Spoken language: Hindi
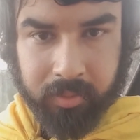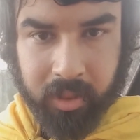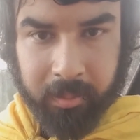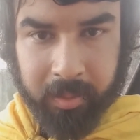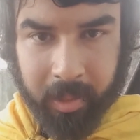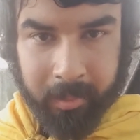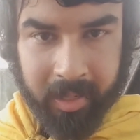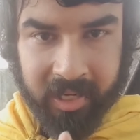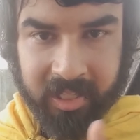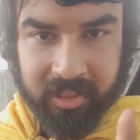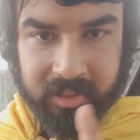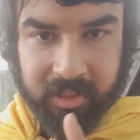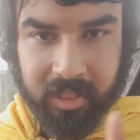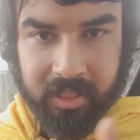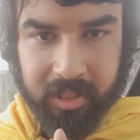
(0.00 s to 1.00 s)
हम
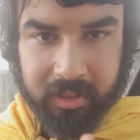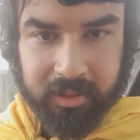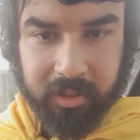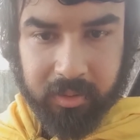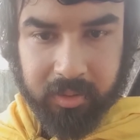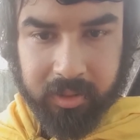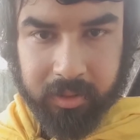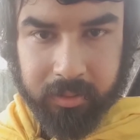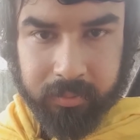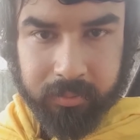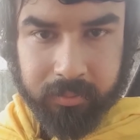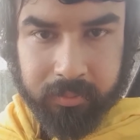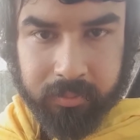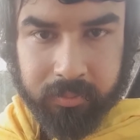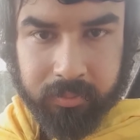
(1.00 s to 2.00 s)
प्रमाणित नहीं करते उन्हें
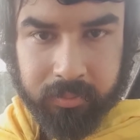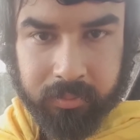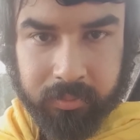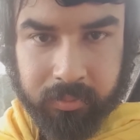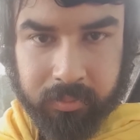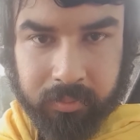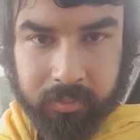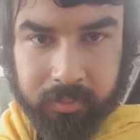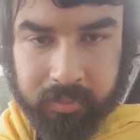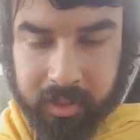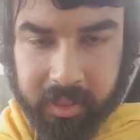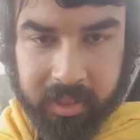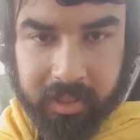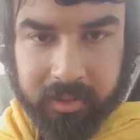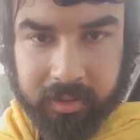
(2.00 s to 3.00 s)

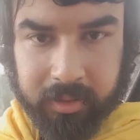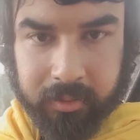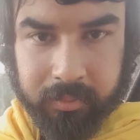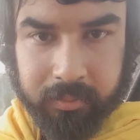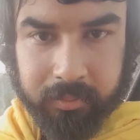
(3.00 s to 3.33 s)
नहीं करते